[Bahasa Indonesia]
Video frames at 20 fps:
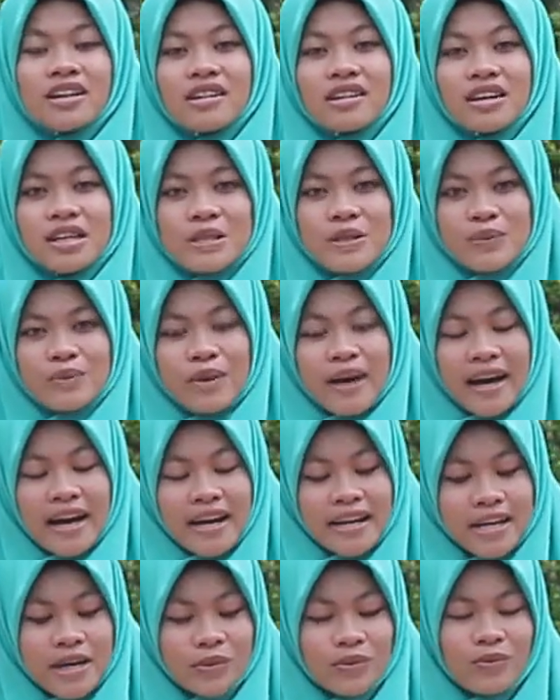Allah
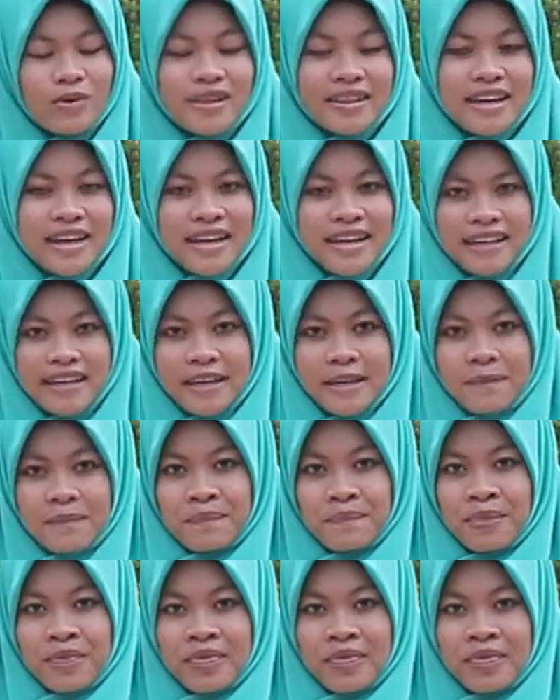Subhanahu wa taala.